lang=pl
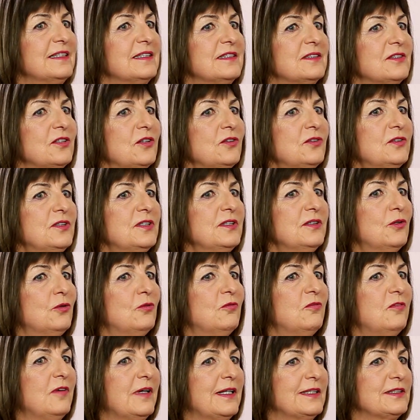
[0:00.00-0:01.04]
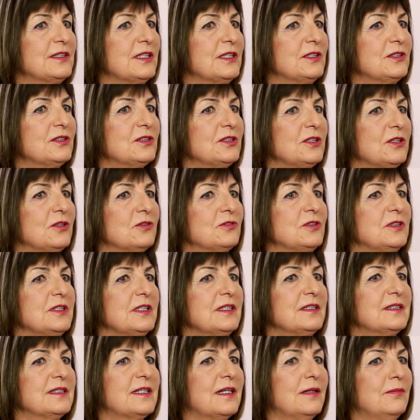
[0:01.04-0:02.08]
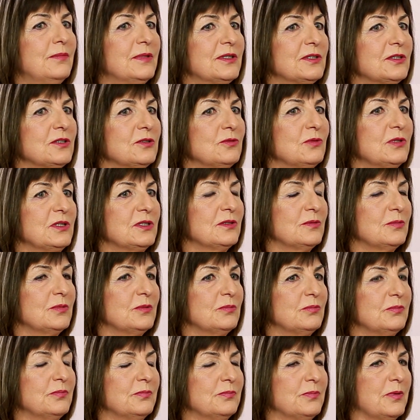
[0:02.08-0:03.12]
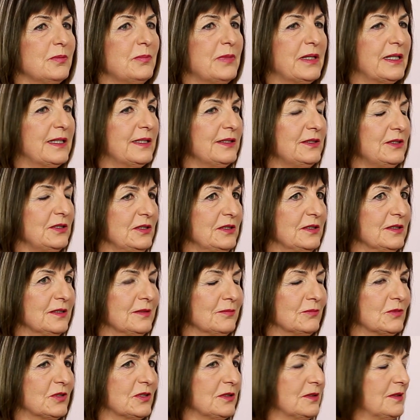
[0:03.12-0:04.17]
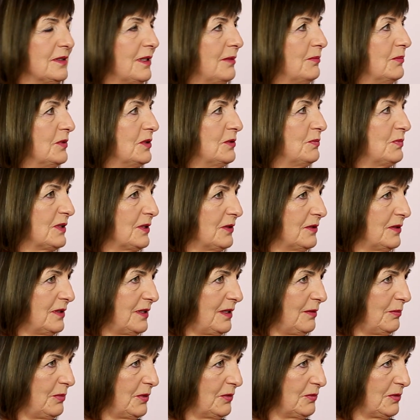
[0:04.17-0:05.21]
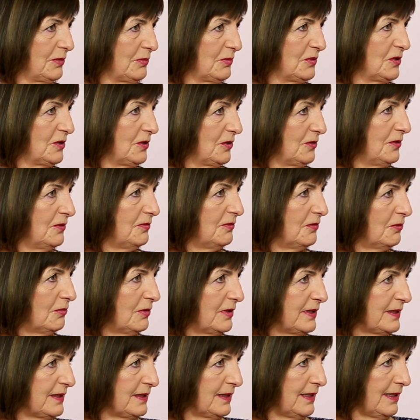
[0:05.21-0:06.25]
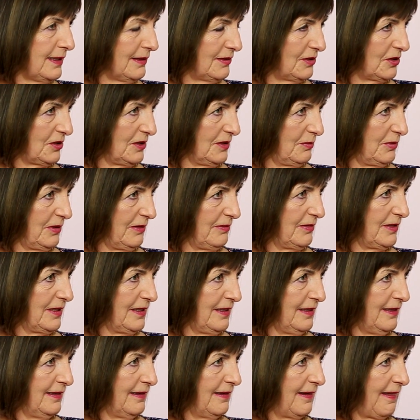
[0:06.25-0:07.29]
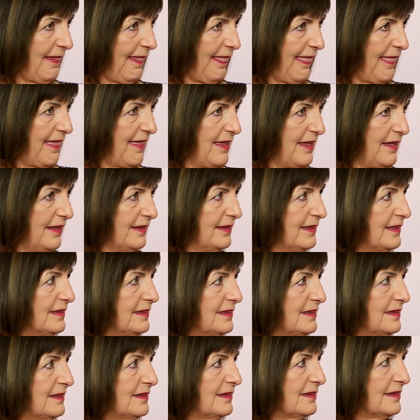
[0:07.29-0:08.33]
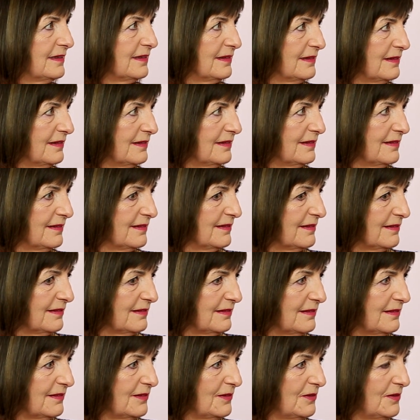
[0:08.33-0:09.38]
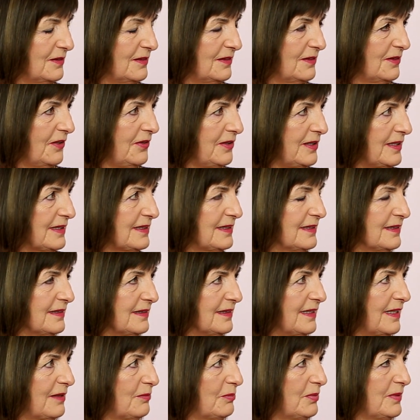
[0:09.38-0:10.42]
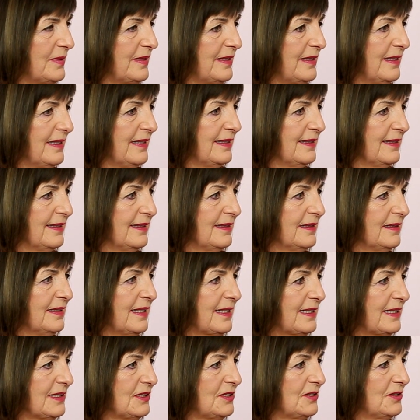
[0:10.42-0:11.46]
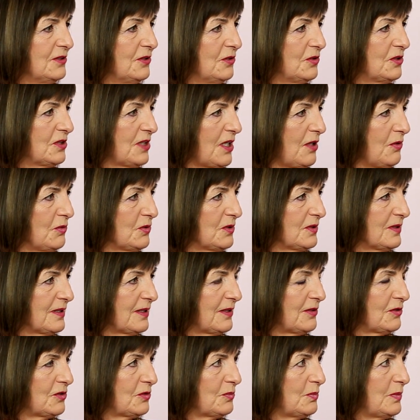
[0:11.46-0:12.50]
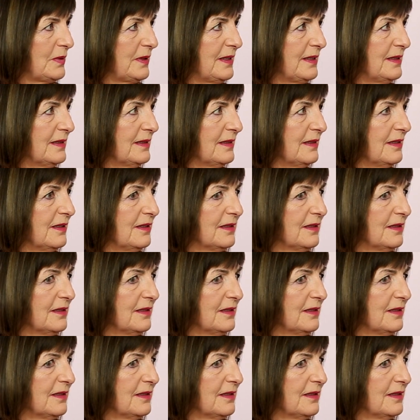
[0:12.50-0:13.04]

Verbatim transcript: Co ty uważasz, że od dziecka marzyłeś, żeby pomagać innym, czy tam być psychoterapeutą? Co to w ogóle znaczy, prawda? Więc to jest jakby jakaś dojrzałość do tego, żeby